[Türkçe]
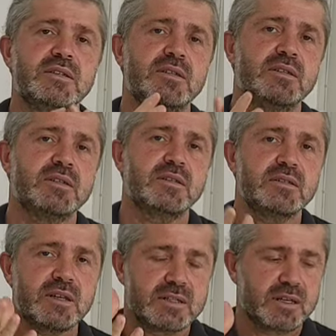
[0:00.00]
E,
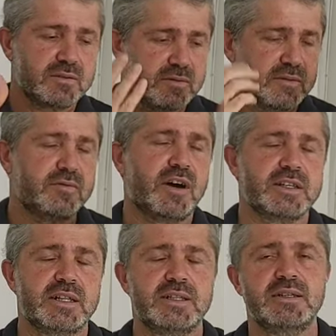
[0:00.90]
zaten
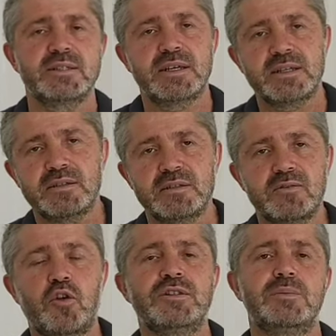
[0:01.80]
fark ettiğinizde
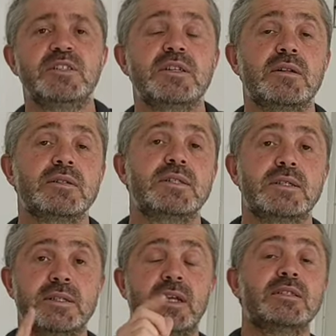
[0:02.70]
önleminizi
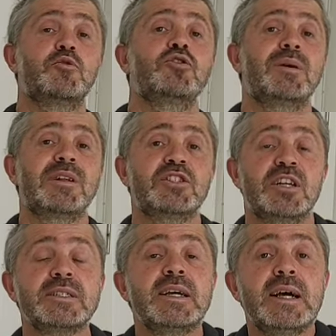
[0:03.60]
alırsınız. Nasıl bir önlem
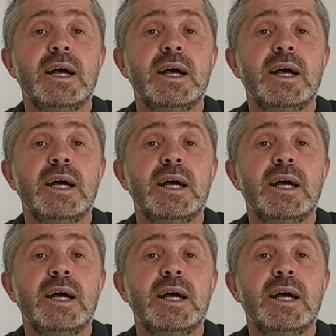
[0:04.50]
alacağız?